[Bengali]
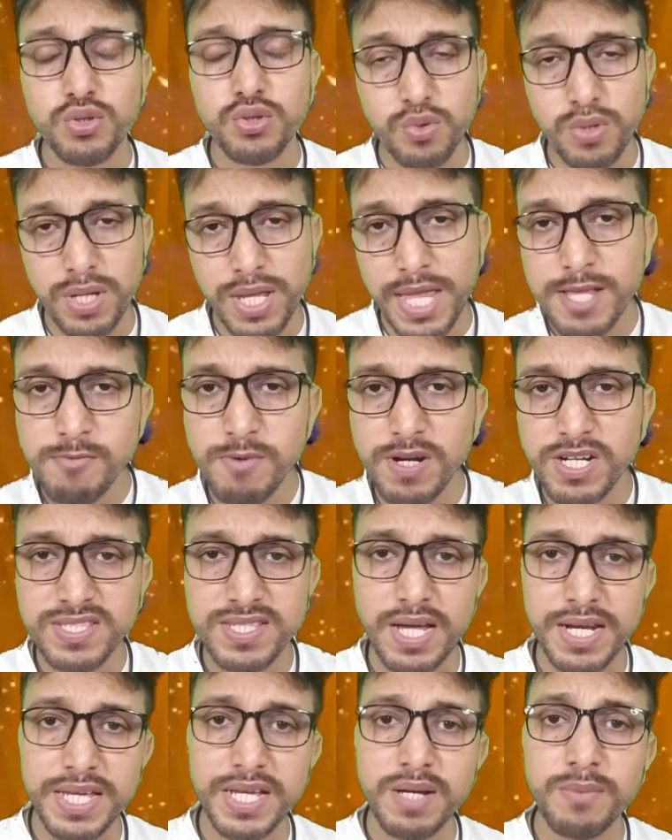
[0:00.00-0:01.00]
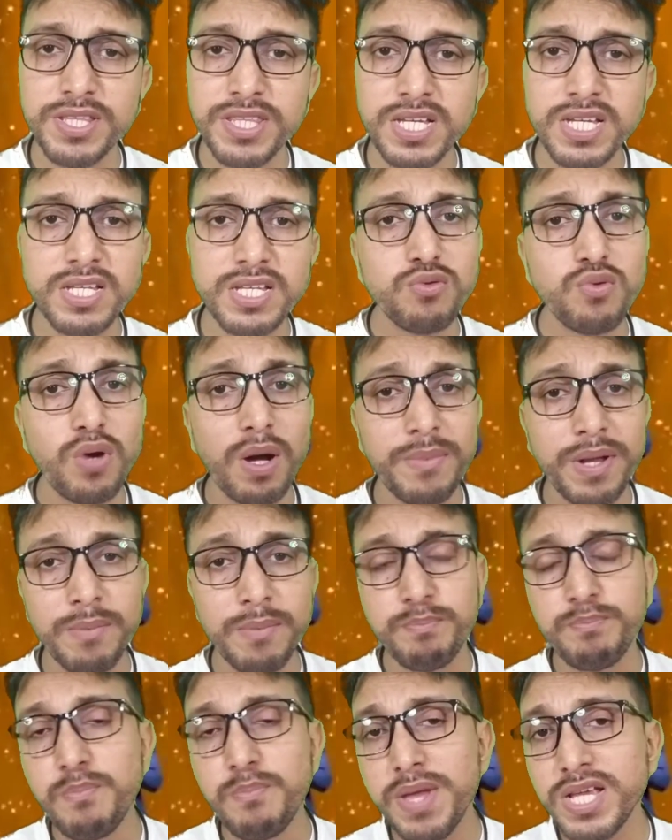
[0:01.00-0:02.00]
তো এইবার সারেগামাতে কিন্তু আমরা
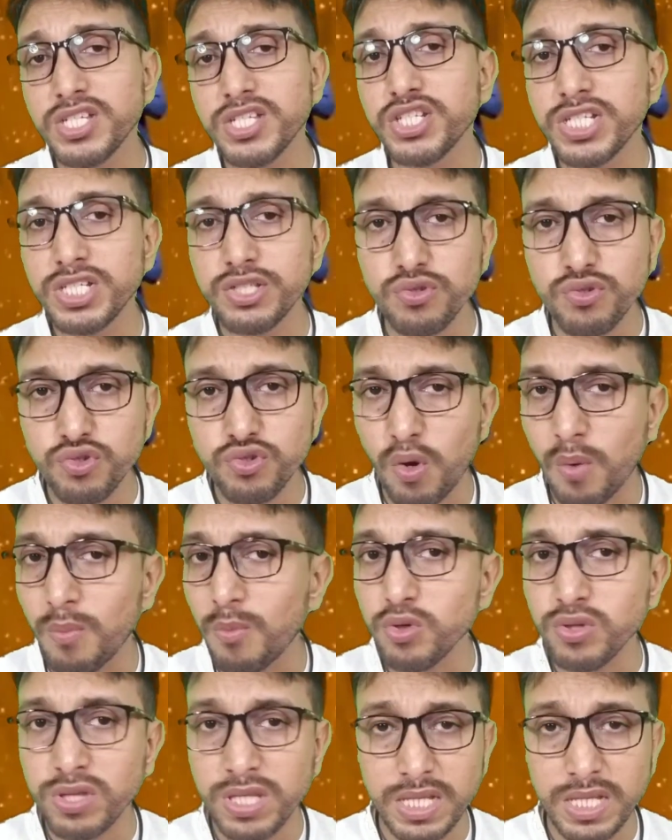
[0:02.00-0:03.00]
বেশ কিছু চমক